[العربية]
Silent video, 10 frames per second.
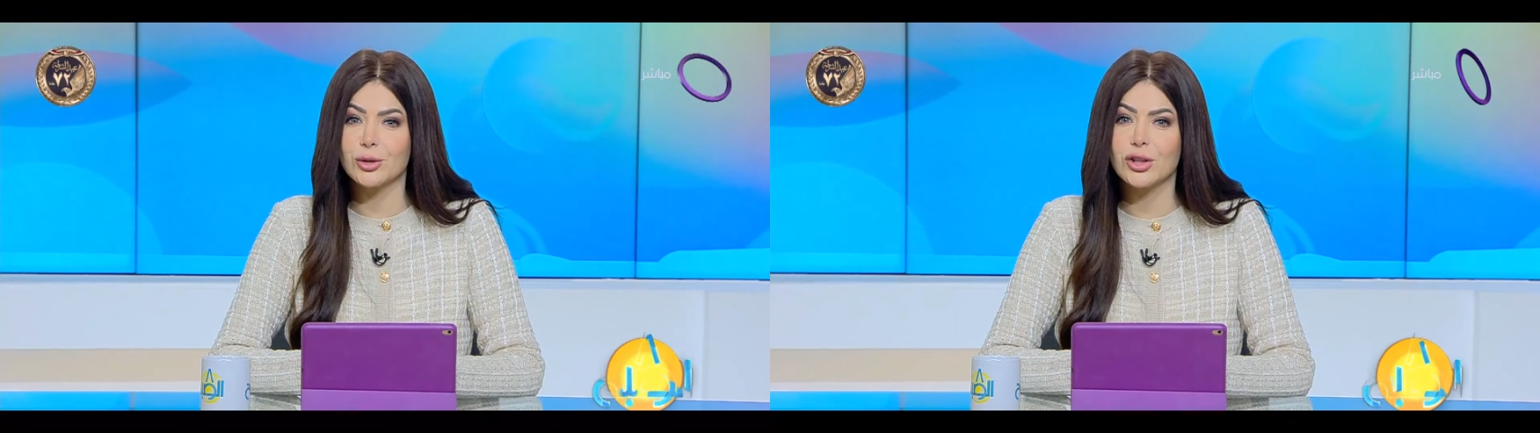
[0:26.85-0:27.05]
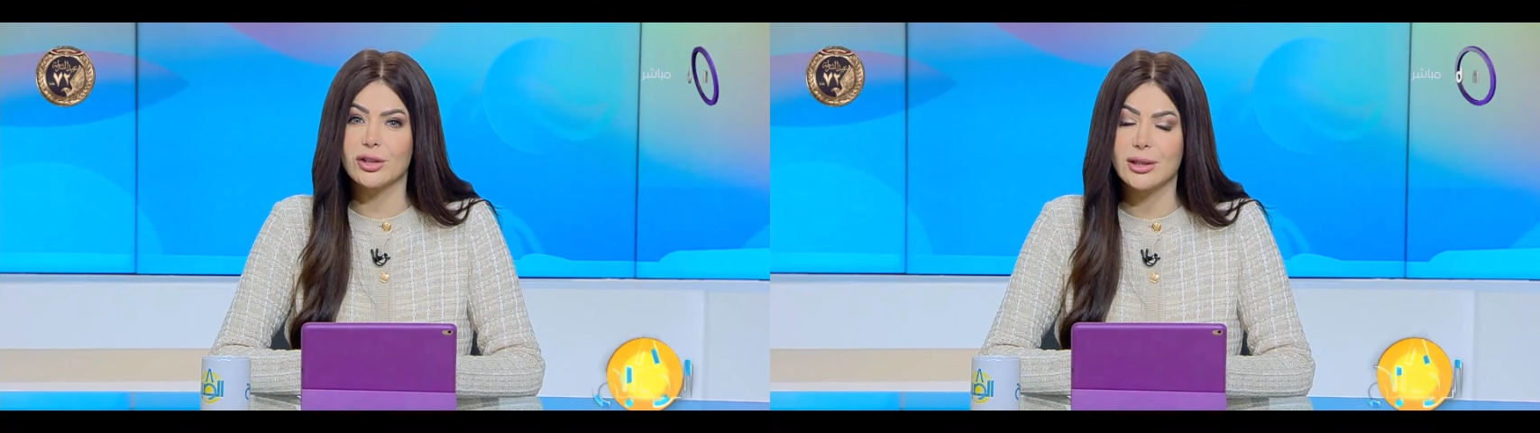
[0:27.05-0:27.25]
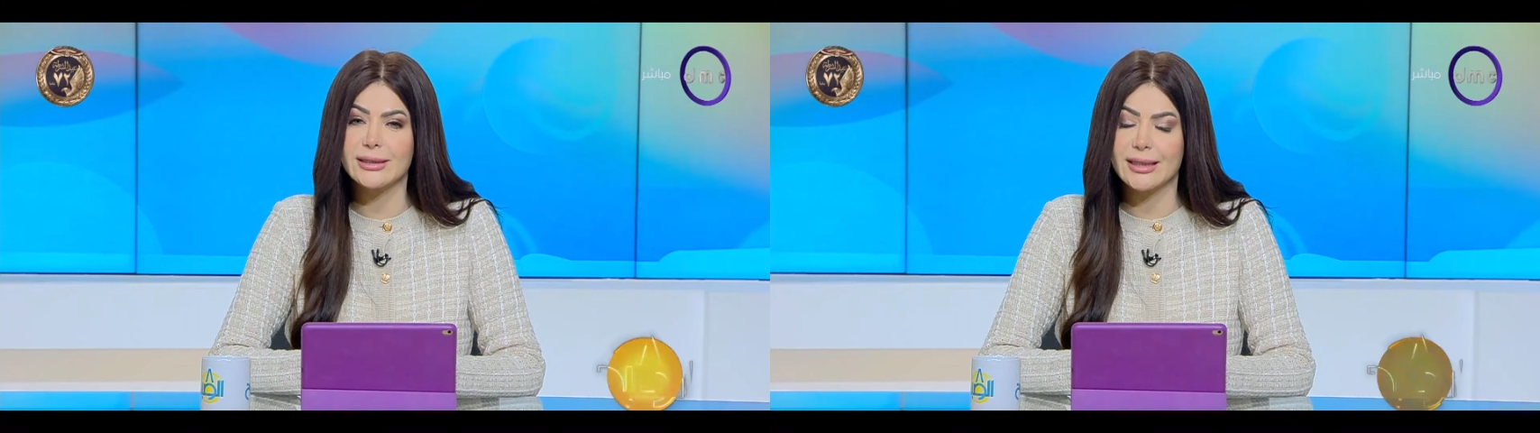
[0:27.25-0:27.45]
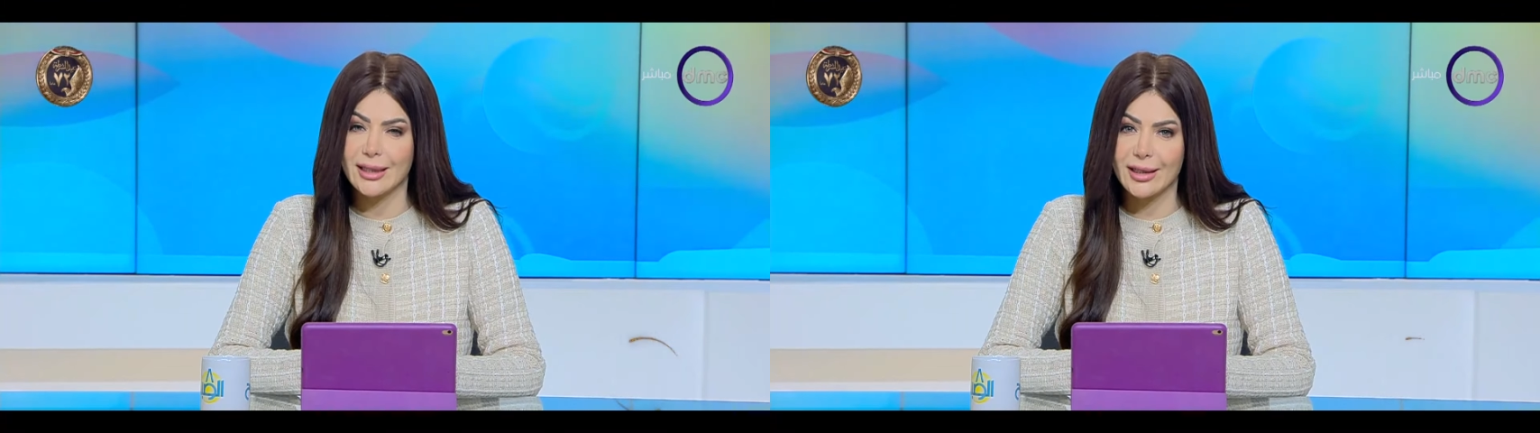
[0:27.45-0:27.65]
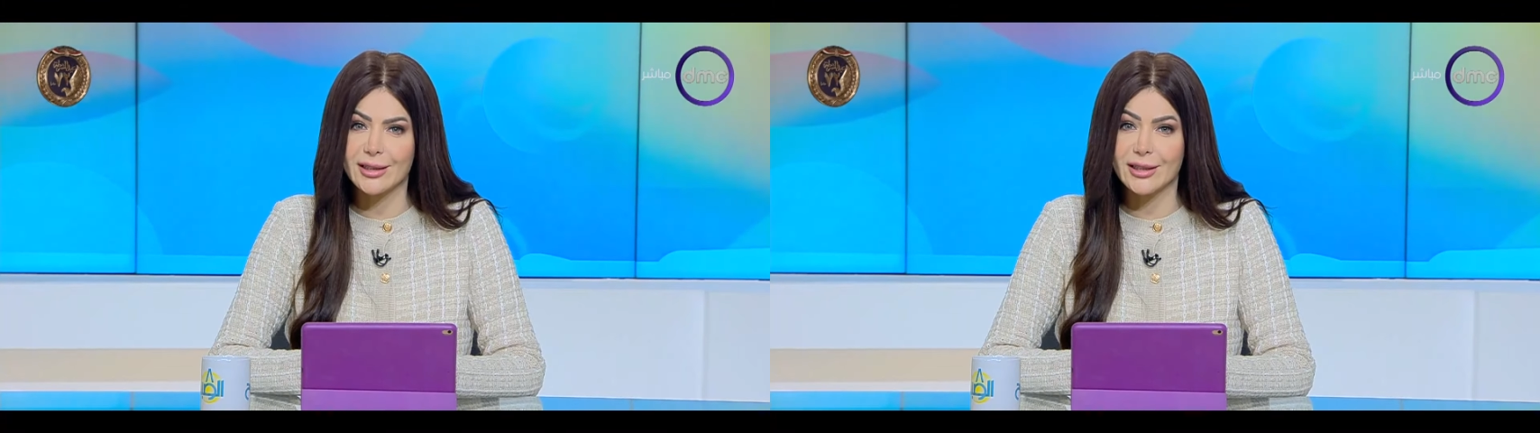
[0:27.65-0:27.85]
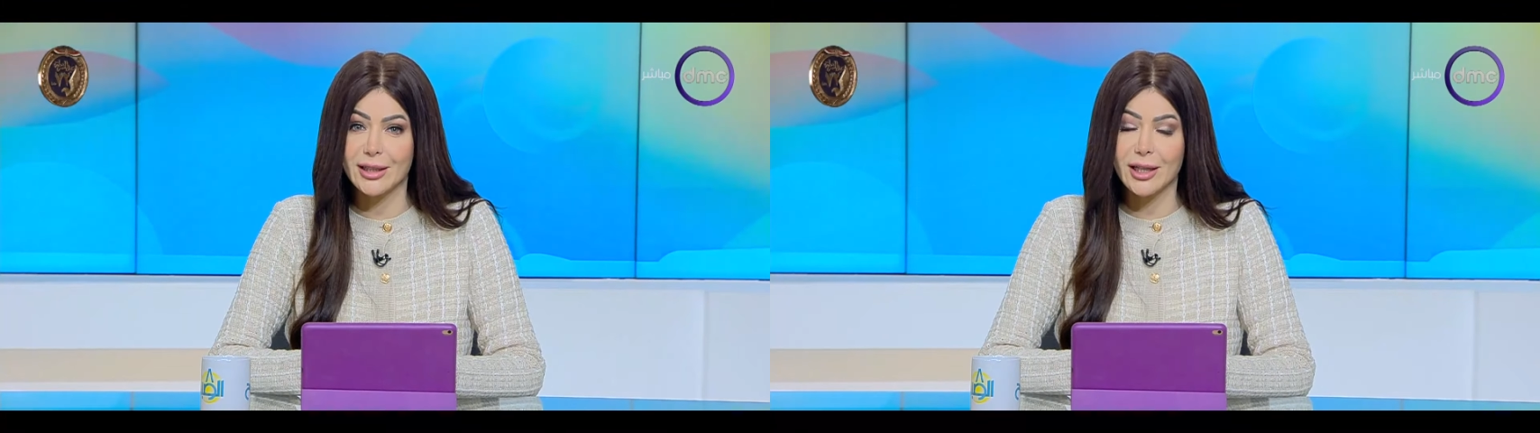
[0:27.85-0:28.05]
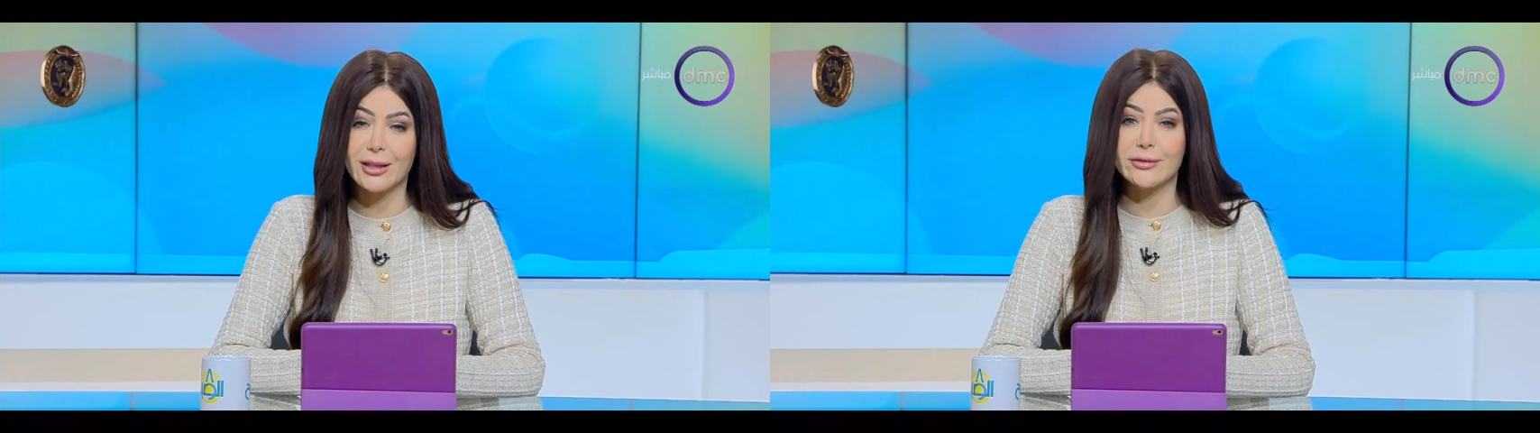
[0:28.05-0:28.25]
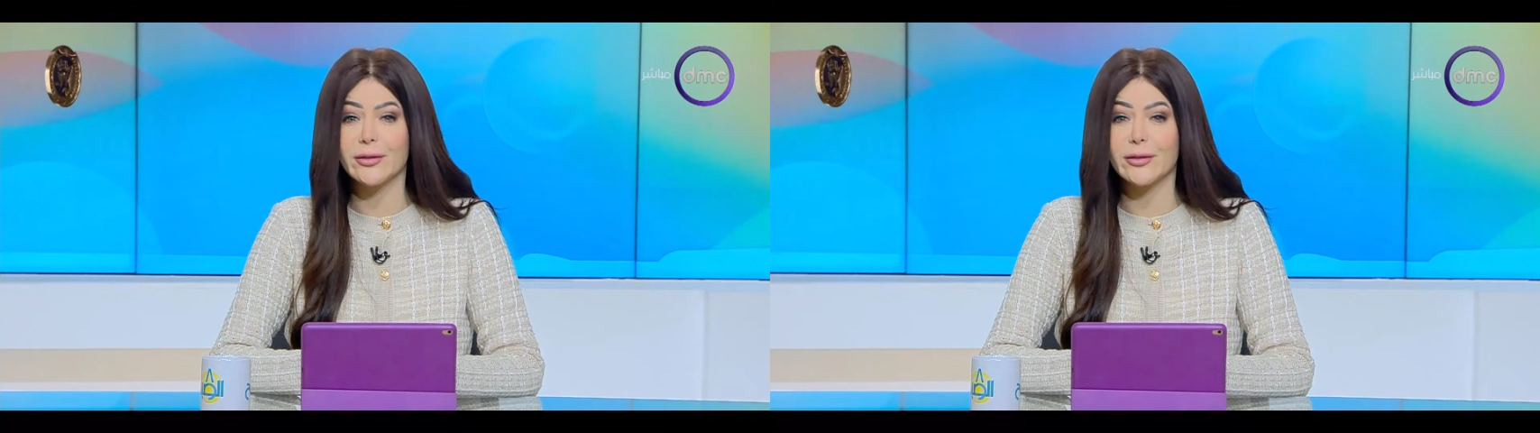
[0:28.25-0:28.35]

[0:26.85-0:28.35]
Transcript: متقطعة خلينا نعرف